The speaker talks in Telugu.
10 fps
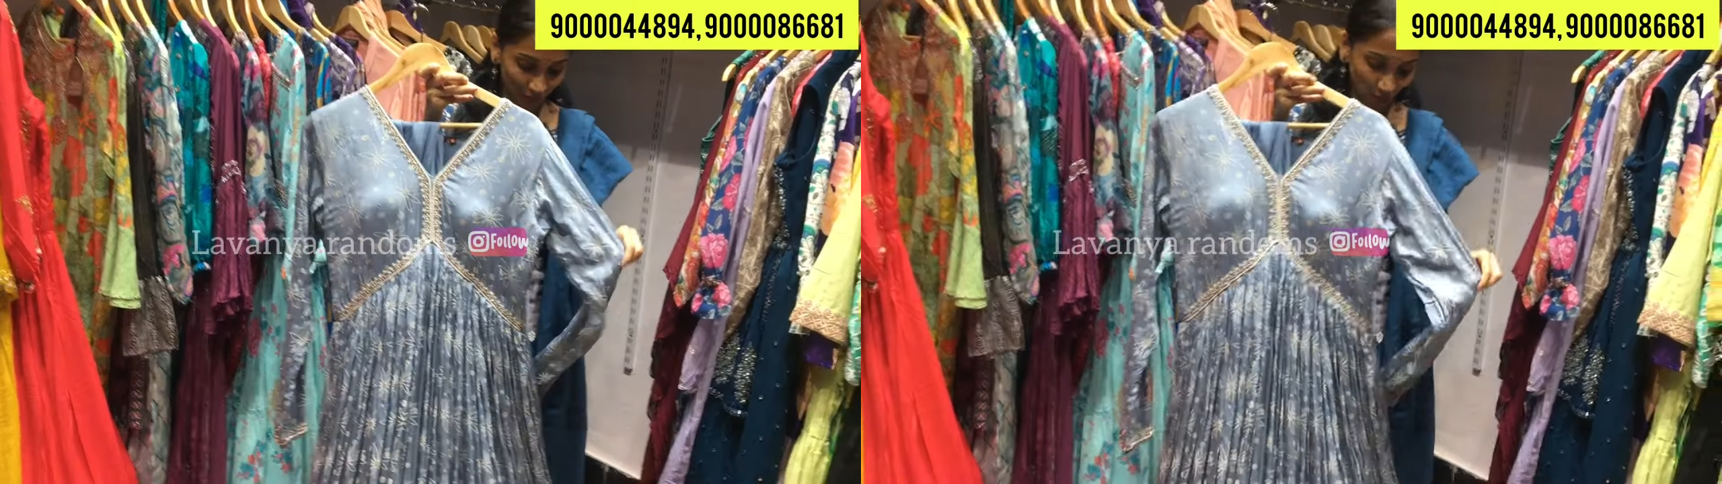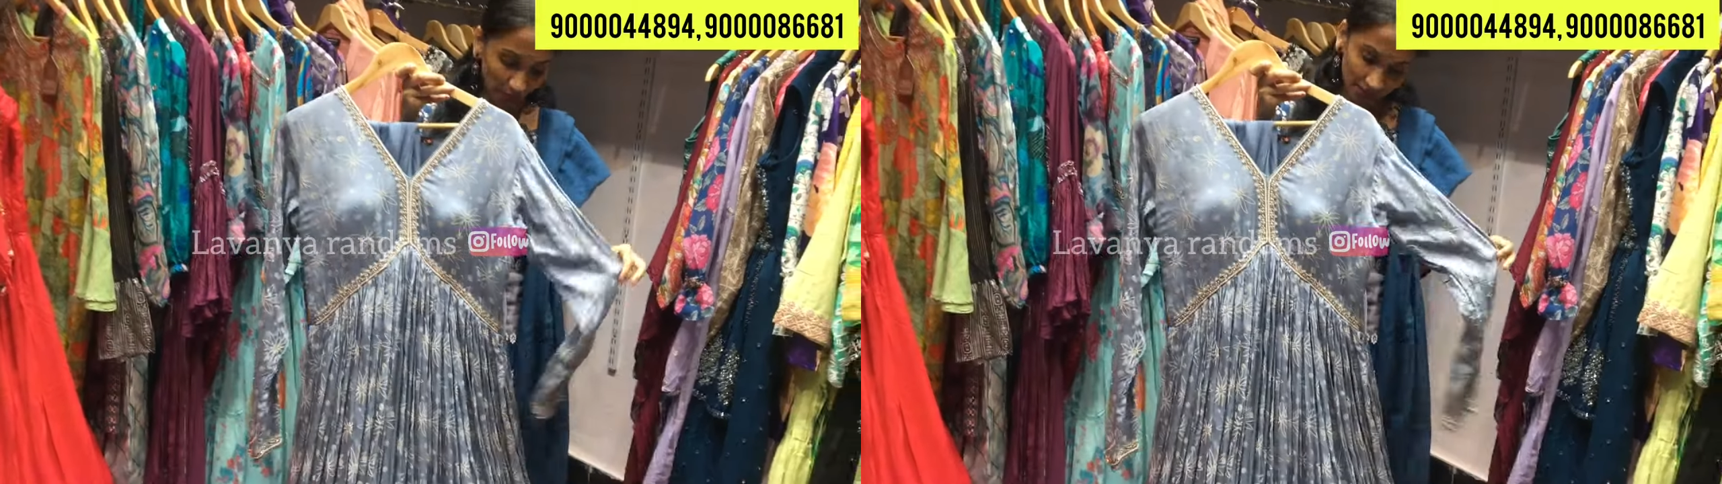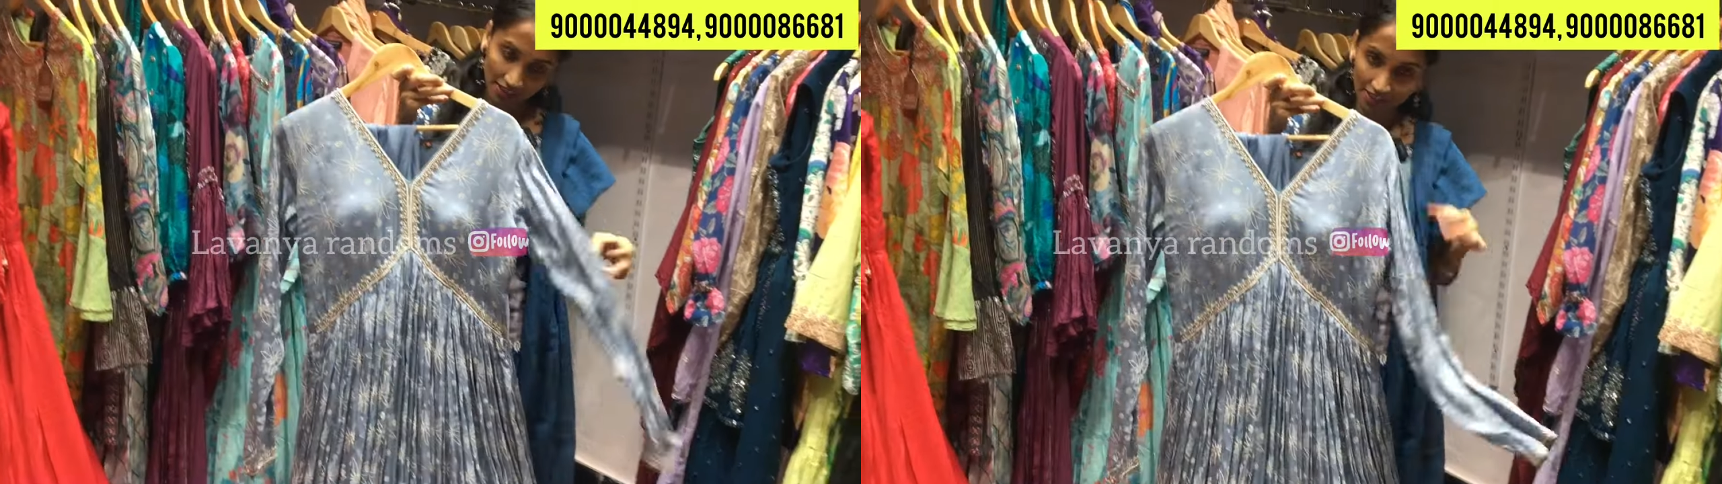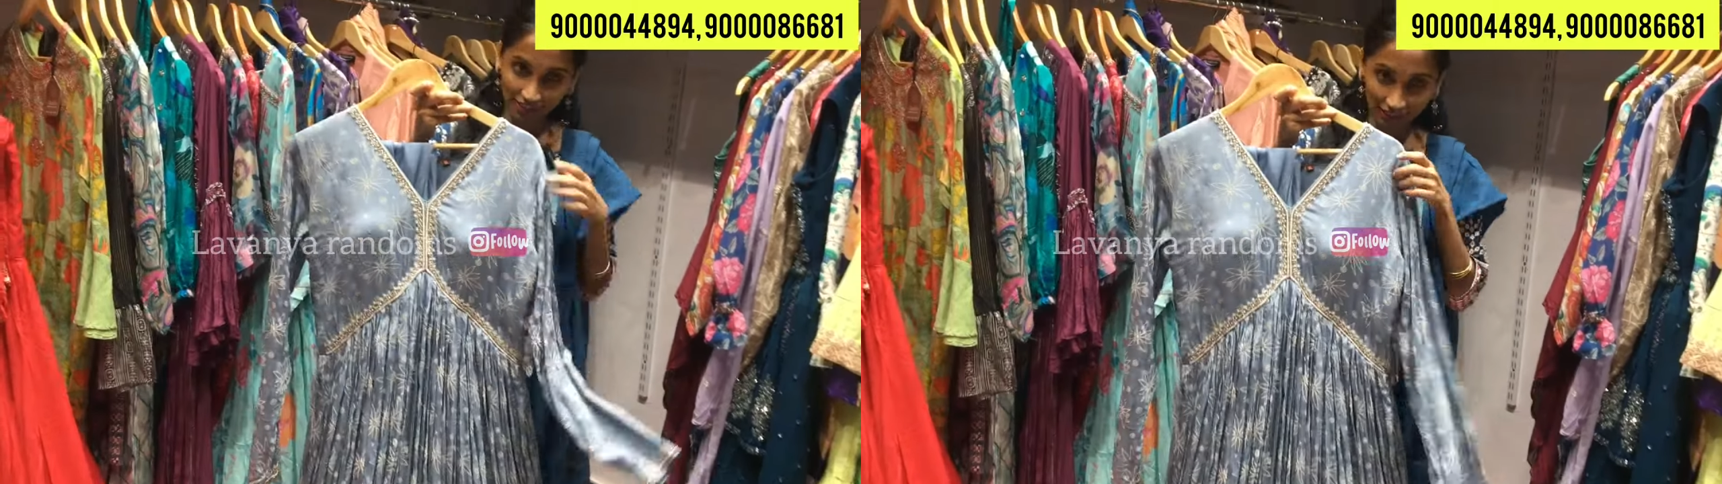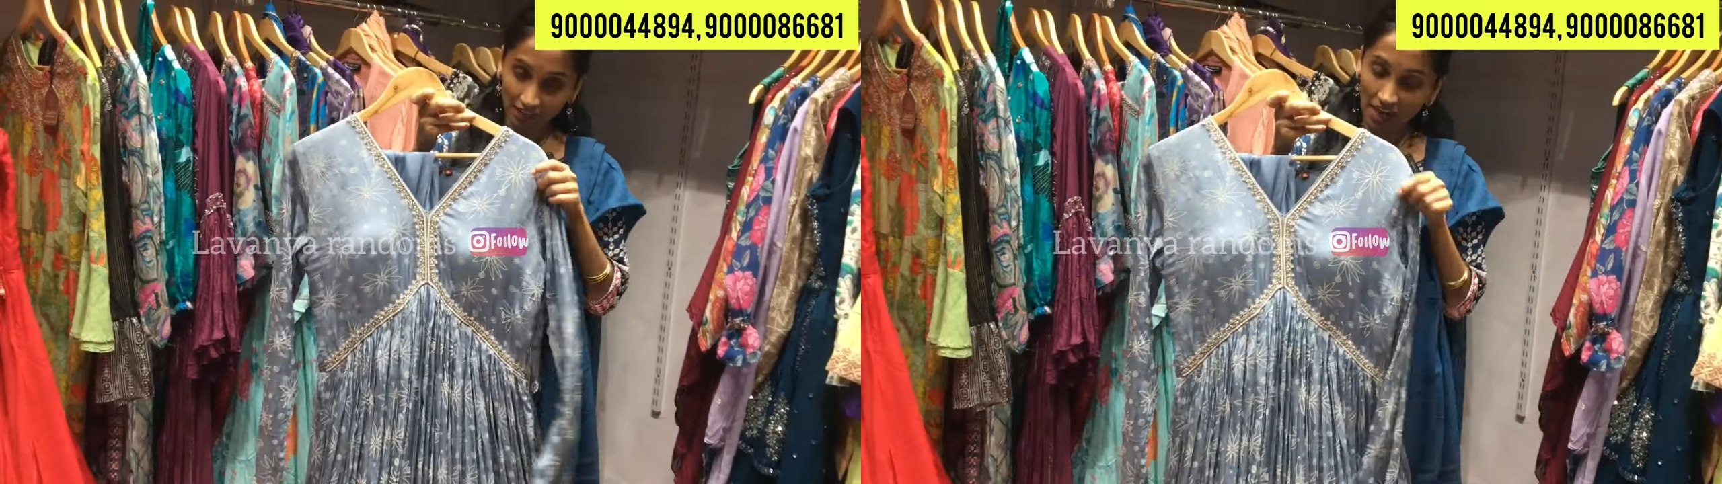సో
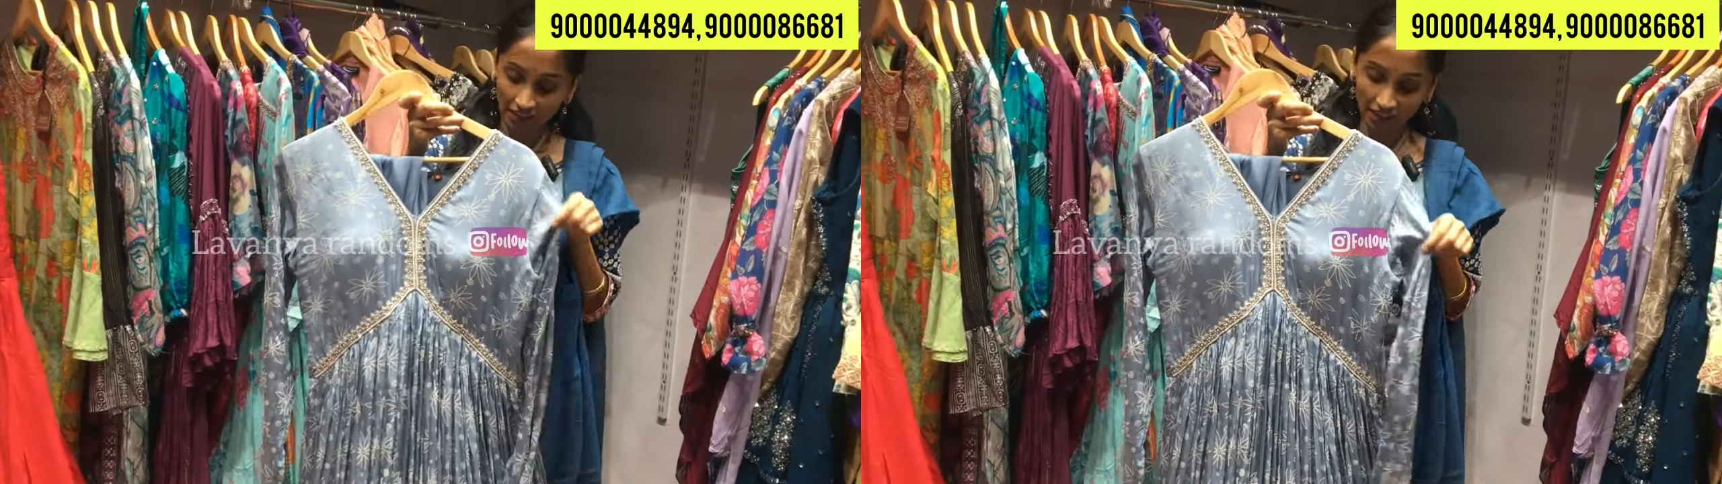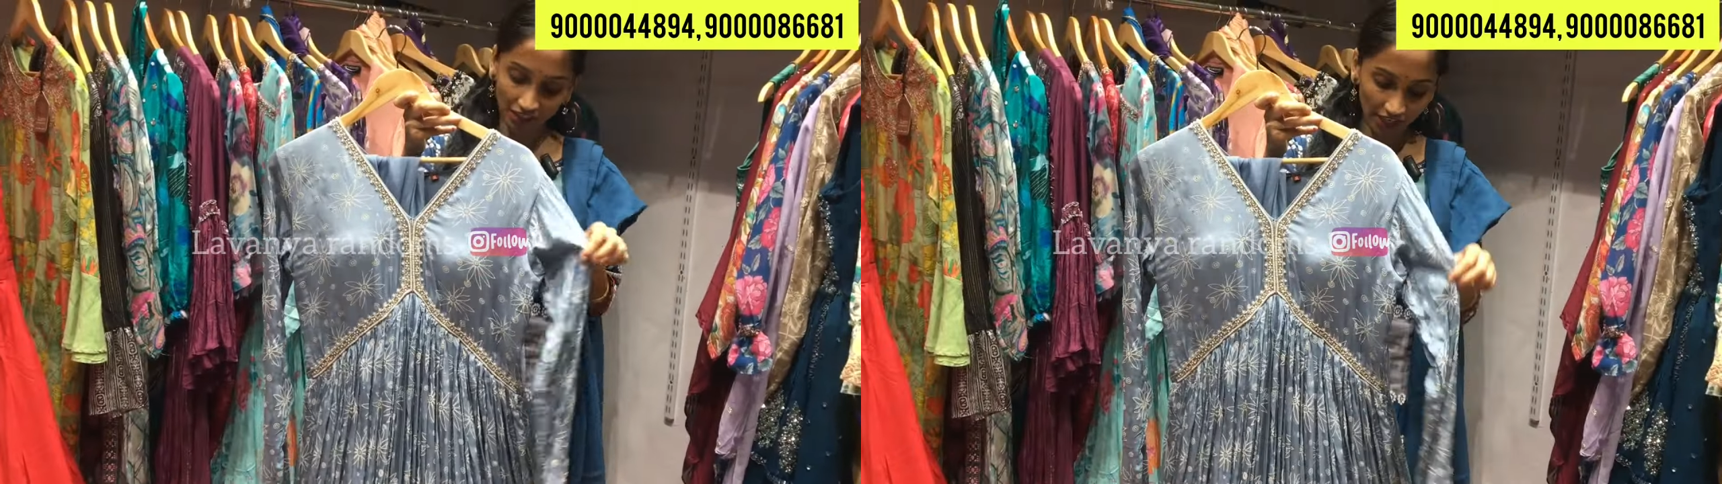పర్సనలైజేషన్ అయితే